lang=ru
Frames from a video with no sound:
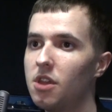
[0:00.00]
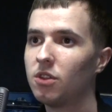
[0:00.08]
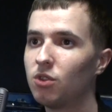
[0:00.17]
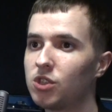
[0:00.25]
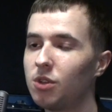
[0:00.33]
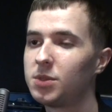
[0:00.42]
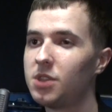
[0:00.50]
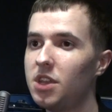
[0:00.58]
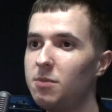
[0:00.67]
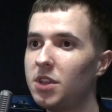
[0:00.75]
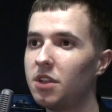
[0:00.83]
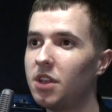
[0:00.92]
Ну, собственно,
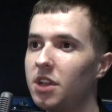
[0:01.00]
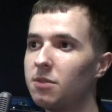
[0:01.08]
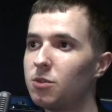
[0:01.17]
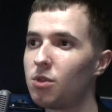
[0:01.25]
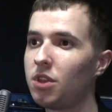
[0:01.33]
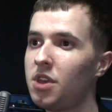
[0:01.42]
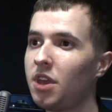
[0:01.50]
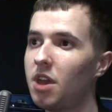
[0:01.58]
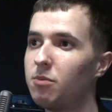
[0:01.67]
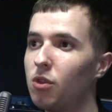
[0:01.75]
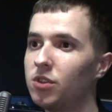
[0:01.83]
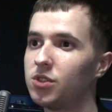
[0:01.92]
именно на этом турнире
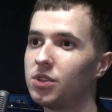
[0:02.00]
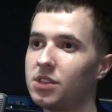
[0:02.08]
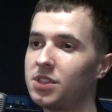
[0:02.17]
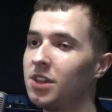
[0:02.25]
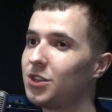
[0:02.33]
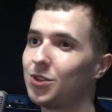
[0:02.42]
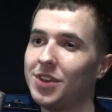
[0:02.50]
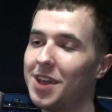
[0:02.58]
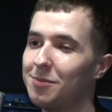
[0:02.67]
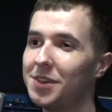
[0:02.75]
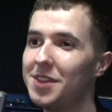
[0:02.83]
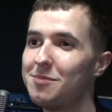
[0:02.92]
я полностью осознал, что
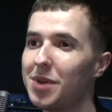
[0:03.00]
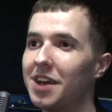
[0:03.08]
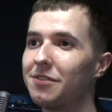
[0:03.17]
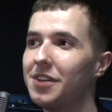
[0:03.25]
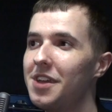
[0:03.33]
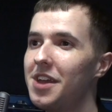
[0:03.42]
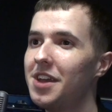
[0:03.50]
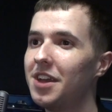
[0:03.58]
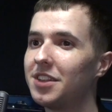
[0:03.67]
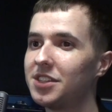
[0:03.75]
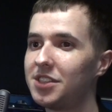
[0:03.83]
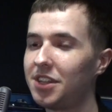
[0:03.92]
я был неправ.
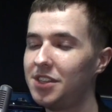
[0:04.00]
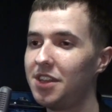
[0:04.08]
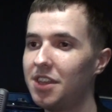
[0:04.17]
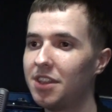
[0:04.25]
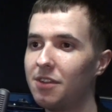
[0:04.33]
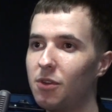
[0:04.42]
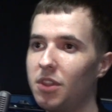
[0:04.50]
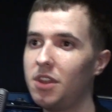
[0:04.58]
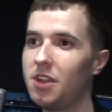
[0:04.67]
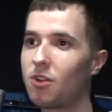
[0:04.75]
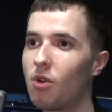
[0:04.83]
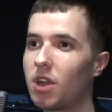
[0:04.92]
Эта стратегия довольно
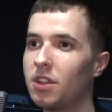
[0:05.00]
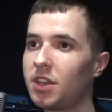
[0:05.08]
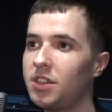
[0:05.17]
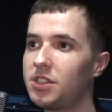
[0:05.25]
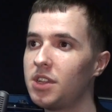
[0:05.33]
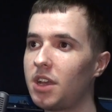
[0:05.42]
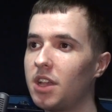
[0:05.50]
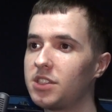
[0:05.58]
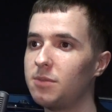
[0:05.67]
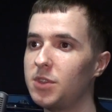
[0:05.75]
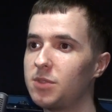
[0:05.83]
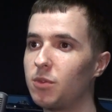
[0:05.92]
легко контрится
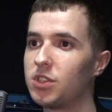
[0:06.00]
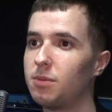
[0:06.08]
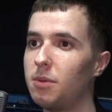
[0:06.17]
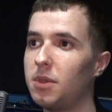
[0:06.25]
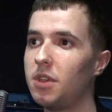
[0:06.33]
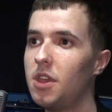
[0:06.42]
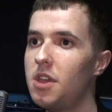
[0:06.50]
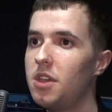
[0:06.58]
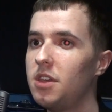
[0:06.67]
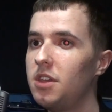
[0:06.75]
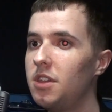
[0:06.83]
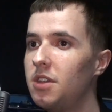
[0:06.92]
разными способами.
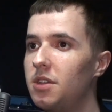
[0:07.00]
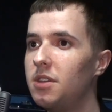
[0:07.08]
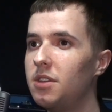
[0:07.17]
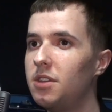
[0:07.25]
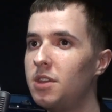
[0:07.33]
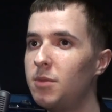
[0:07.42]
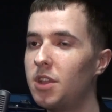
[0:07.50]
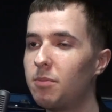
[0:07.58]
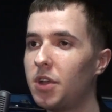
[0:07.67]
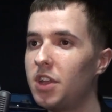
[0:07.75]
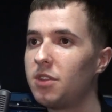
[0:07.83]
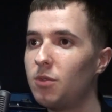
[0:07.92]
И именно
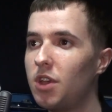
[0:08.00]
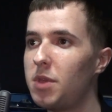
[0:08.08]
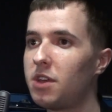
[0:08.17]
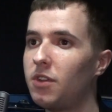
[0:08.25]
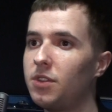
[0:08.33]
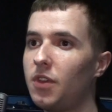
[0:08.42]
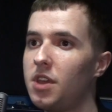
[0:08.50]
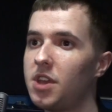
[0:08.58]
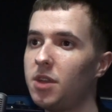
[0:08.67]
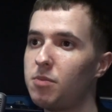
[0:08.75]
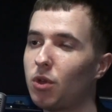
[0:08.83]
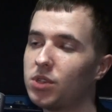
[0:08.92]
поэтому я первые две
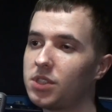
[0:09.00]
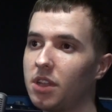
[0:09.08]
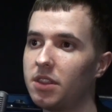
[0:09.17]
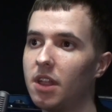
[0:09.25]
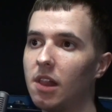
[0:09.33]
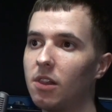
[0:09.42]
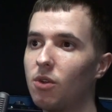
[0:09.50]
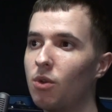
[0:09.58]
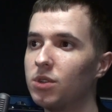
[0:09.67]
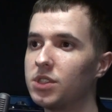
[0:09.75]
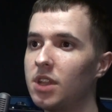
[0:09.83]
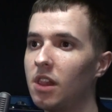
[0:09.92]
игры просто отдал.
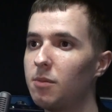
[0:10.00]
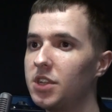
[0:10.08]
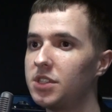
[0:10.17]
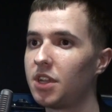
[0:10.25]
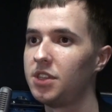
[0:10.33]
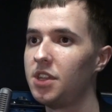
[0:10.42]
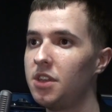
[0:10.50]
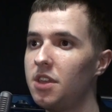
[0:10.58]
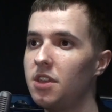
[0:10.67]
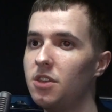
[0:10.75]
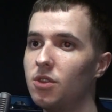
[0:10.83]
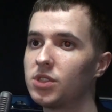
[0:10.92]
Он знал о моей
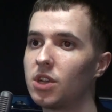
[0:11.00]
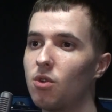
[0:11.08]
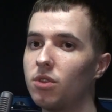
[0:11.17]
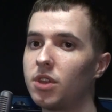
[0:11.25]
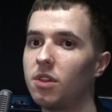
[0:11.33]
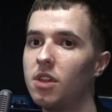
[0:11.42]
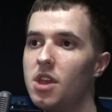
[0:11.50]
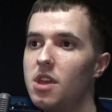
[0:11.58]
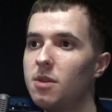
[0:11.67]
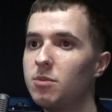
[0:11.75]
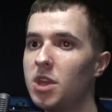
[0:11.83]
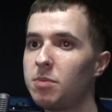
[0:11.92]
стратегии и ее законтрил.
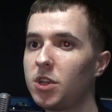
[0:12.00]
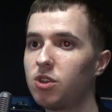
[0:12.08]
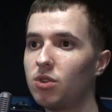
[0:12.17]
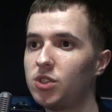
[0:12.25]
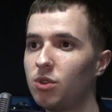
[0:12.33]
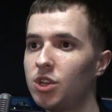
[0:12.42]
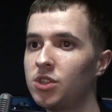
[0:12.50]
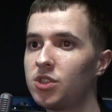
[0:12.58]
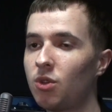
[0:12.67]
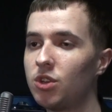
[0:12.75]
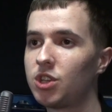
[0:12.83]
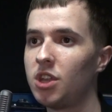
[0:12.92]
Мне пришлось очень
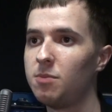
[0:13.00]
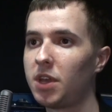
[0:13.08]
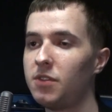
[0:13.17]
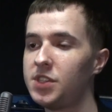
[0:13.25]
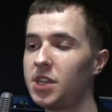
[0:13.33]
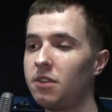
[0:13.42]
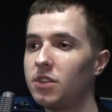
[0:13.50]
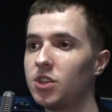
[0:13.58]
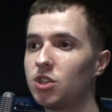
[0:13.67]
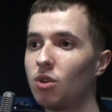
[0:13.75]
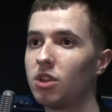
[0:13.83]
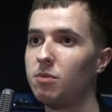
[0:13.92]
срочно импровизировать и
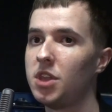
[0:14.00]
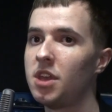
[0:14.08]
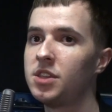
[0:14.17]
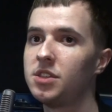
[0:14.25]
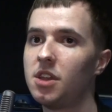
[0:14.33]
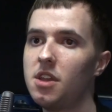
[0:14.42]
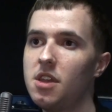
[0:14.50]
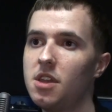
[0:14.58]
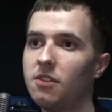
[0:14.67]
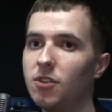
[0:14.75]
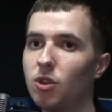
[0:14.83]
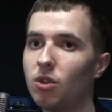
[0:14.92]
что-то менять.
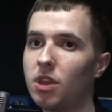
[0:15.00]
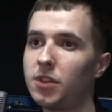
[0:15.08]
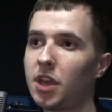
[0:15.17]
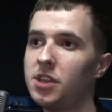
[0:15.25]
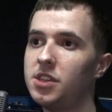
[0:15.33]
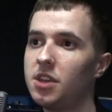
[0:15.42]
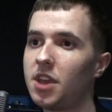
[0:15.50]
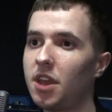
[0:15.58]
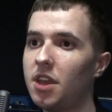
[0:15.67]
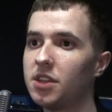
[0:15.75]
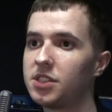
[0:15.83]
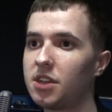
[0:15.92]
В итоге в третьей
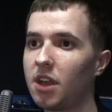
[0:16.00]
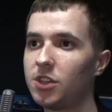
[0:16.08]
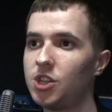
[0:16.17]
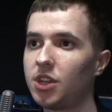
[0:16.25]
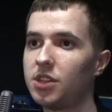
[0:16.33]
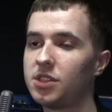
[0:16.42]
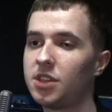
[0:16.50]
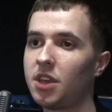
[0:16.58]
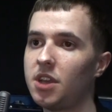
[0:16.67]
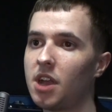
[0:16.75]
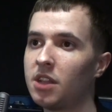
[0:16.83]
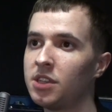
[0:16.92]
игре я сыграл через
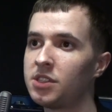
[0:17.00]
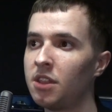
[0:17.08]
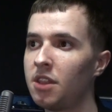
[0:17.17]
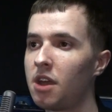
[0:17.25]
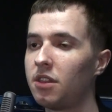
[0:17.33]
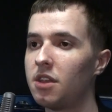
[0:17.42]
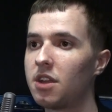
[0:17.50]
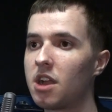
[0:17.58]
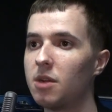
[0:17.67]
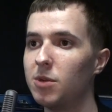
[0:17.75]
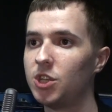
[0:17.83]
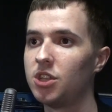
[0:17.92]
три хаты стандартные,
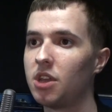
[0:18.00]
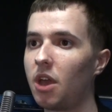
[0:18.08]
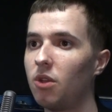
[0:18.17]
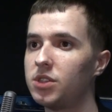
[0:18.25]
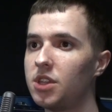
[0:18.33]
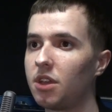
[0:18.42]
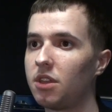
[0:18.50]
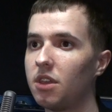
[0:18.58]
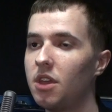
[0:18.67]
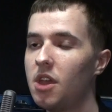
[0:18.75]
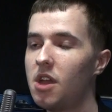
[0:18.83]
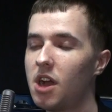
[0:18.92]
как обычно играют серки.
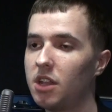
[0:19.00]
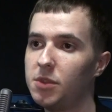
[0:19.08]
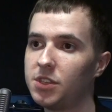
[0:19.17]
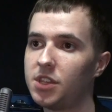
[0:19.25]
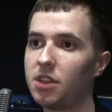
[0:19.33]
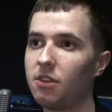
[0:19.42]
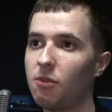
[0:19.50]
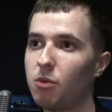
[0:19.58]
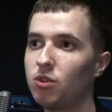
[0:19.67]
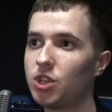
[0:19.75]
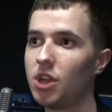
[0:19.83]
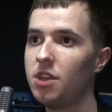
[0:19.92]
Отбил с этого
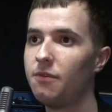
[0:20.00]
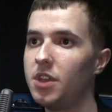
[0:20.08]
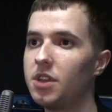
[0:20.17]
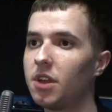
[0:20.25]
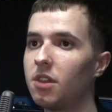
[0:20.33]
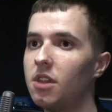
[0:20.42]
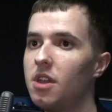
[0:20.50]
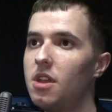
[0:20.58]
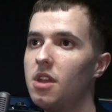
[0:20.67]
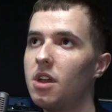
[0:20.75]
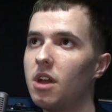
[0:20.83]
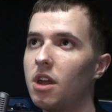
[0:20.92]
пуша и выиграл.
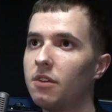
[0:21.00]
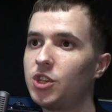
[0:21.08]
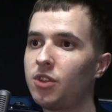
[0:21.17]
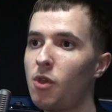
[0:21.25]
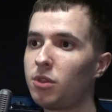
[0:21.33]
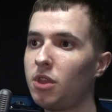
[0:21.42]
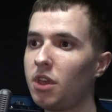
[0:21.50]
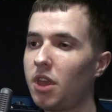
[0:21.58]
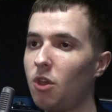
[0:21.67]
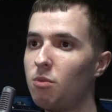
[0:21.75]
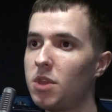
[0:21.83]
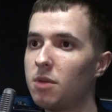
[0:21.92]
А, в четвертой
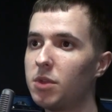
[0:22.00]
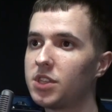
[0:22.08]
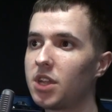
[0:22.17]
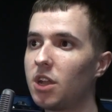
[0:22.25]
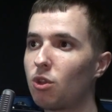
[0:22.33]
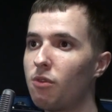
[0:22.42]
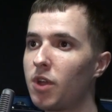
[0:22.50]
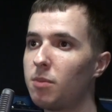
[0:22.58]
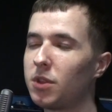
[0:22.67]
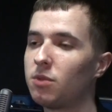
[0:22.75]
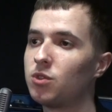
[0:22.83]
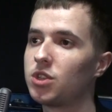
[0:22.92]
игре у меня была заготовка,
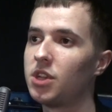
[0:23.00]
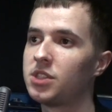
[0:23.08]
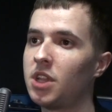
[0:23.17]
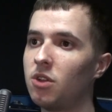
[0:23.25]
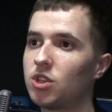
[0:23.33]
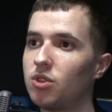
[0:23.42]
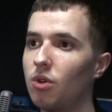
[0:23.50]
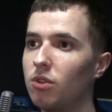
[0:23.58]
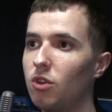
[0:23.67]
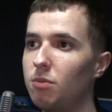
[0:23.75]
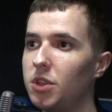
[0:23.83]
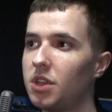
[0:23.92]
потому что я знаю, что
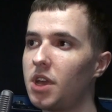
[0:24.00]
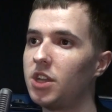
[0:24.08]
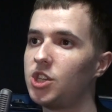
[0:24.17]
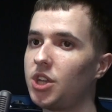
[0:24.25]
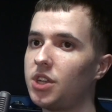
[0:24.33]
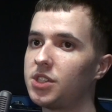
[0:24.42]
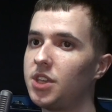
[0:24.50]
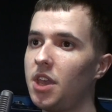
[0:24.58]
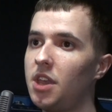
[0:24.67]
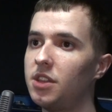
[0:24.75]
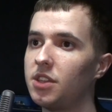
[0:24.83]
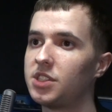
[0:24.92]
он любит играть через
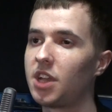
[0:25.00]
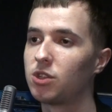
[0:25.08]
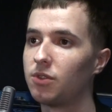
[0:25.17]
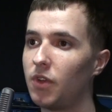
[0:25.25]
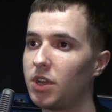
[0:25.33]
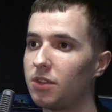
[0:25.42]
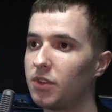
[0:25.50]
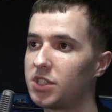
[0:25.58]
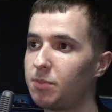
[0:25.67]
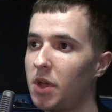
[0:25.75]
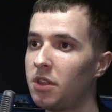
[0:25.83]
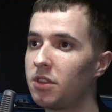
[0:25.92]
гейт и сразу выход в
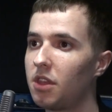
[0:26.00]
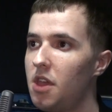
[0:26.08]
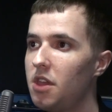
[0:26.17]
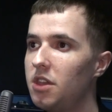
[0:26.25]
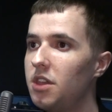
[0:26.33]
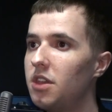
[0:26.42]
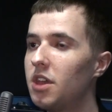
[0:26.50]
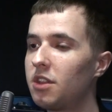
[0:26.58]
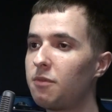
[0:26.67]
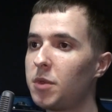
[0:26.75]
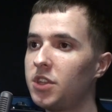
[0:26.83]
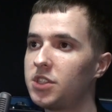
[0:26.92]
экспанд, и
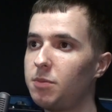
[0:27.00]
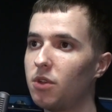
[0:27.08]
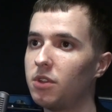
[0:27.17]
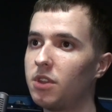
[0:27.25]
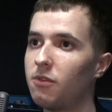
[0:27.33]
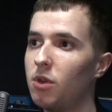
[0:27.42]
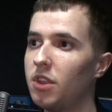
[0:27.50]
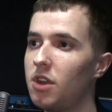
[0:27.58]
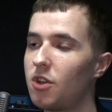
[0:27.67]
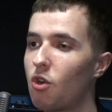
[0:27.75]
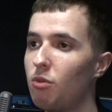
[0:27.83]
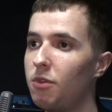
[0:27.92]
это, в принципе, довольно
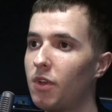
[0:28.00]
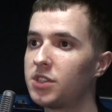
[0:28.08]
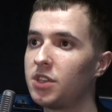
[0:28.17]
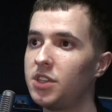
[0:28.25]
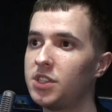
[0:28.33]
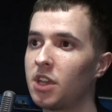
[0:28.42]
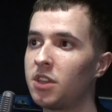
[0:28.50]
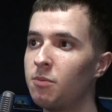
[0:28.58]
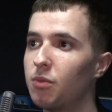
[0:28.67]
легко убивается десятым